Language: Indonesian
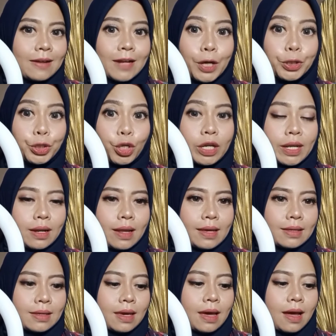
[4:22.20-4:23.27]
Nah untuk ring
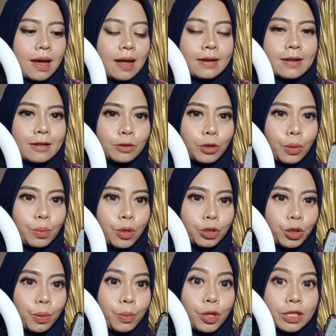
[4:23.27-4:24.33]
light-nya ada
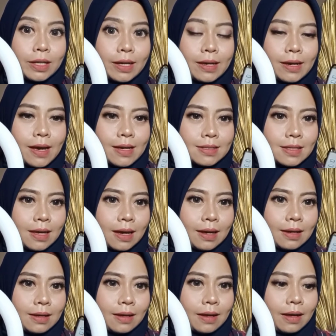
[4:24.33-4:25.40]
tombol-tombolnya ya guys ya
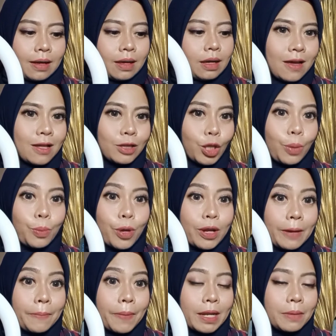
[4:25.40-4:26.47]
Tombol
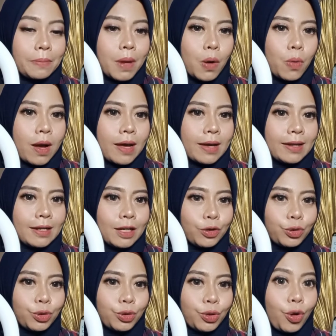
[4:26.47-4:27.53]
yang paling bawah ini
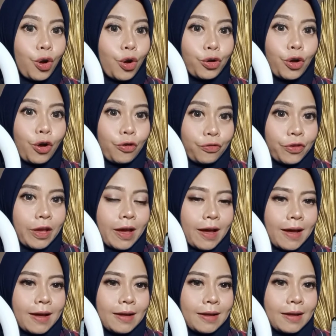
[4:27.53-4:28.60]
untuk on off
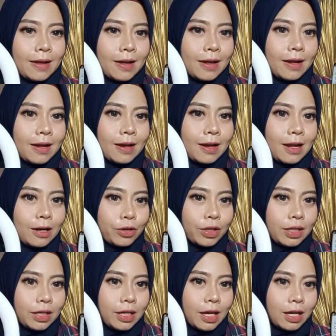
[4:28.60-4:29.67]
ya
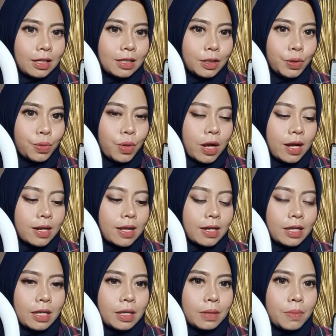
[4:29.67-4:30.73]
Lalu ini yang kedua
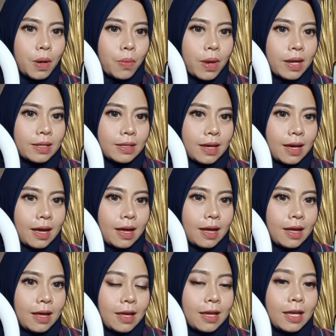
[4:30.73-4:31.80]
dari bawahnya,
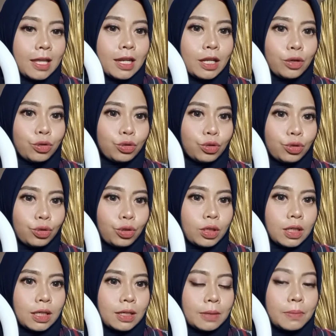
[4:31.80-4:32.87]
ini untuk
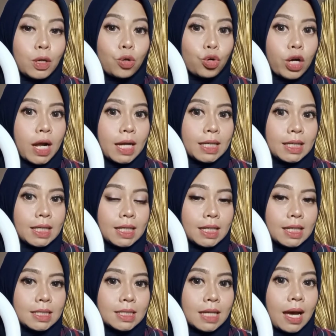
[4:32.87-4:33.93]
e,
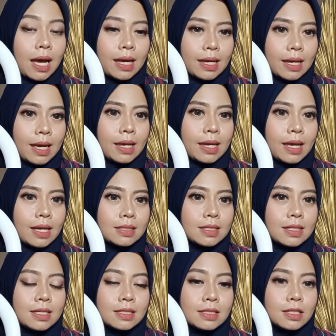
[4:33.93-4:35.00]
mengurangi cahaya ya.
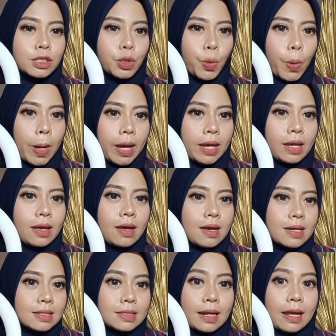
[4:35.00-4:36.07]
Jadi sesuai
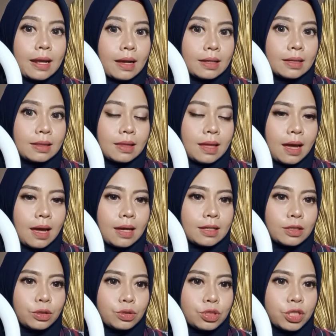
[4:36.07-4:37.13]
selera kita
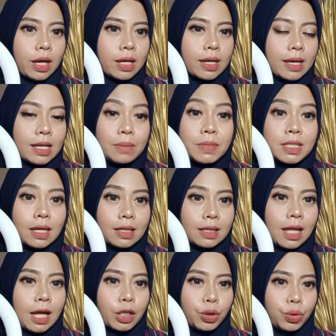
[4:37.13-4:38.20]
itu cahayanya bisa
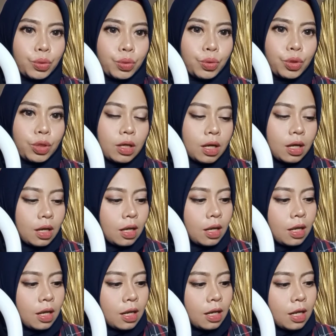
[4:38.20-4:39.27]
kita atur.
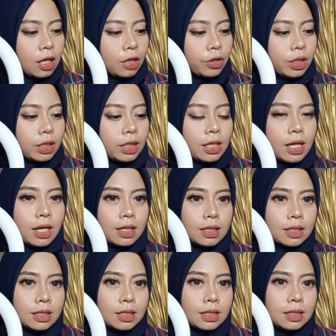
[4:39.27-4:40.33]
Lalu ini yang
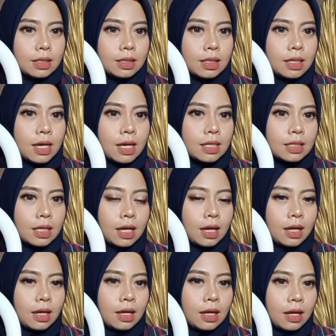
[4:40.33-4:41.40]

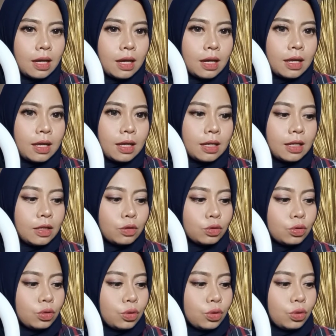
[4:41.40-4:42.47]
ketiganya, ini
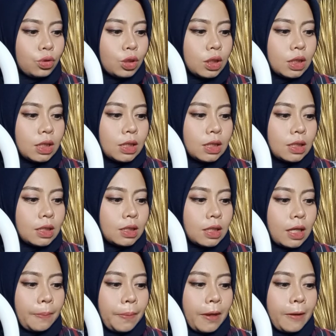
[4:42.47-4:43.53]
untuk e,
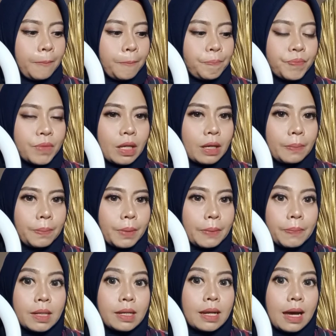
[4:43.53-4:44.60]
apa?
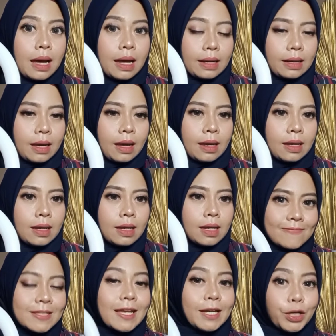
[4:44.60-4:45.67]
perpindahan ya.
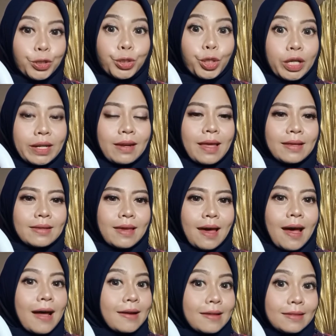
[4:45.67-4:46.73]
Jadi untuk ring lightnya
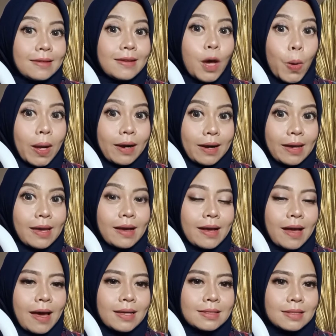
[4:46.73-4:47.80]
ada tiga warna ya
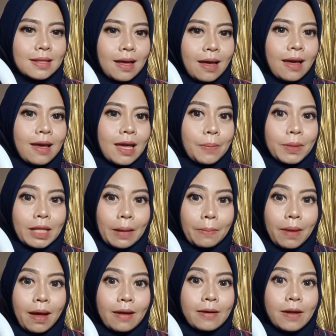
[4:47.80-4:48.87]
guys. Yang
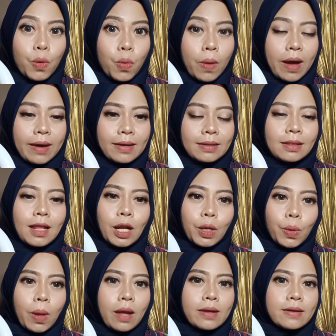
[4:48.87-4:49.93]
pertama ada white,
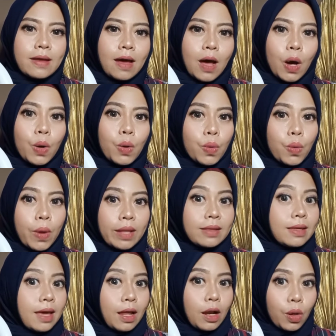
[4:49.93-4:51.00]
lalu ada white
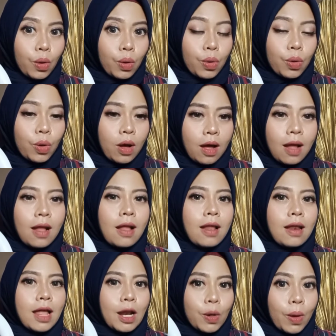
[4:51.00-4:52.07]
yellow,
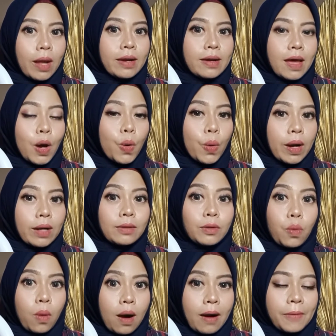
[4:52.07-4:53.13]
lalu ada white
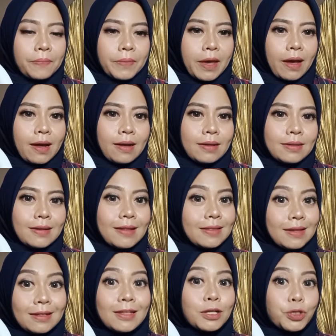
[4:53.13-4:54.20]
warm ya.
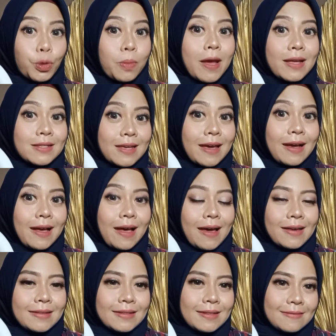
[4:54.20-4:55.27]
Nanti kita coba aja ya
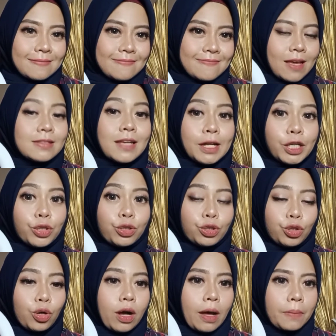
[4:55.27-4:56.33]
guys. Jadi
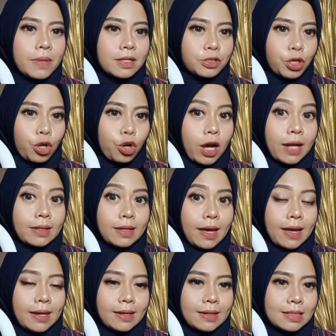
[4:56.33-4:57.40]
untuk kabel
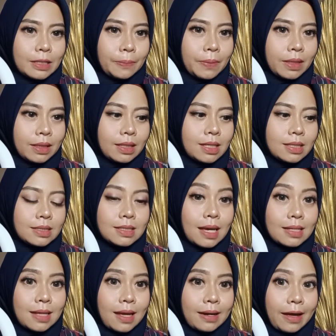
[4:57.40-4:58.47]
colokannya ini seperti
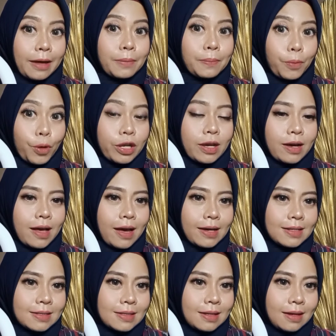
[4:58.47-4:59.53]
casan handphone ya
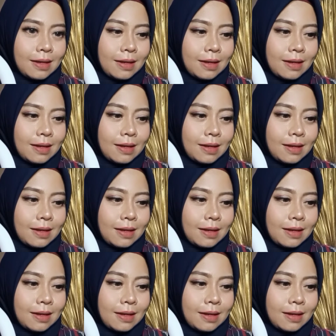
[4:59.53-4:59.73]
guys.